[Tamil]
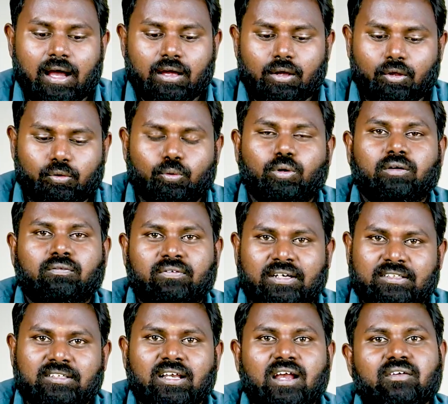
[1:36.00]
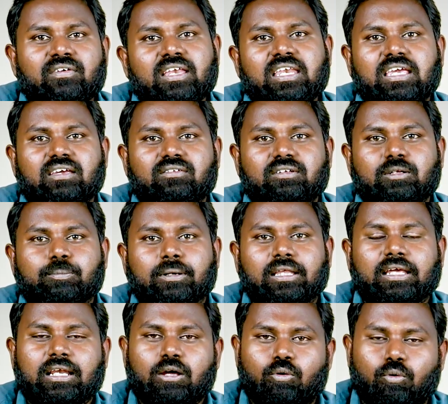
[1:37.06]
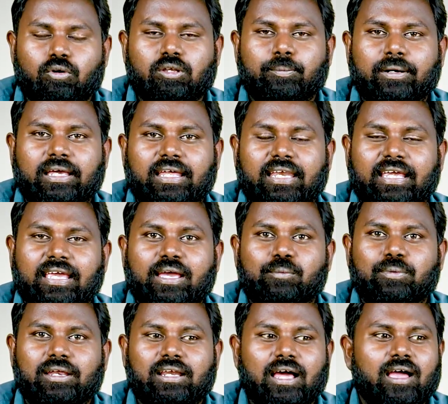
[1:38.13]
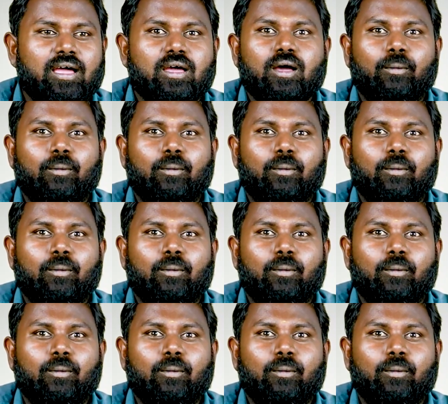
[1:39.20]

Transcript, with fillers: தான் ஸோ ஒரு ஃப்ரெஷராகவே நீங்கள் வந்து பார்த்தீங்கன்னா கோர்ஸை படிக்கிறீங்க அப்படின்னா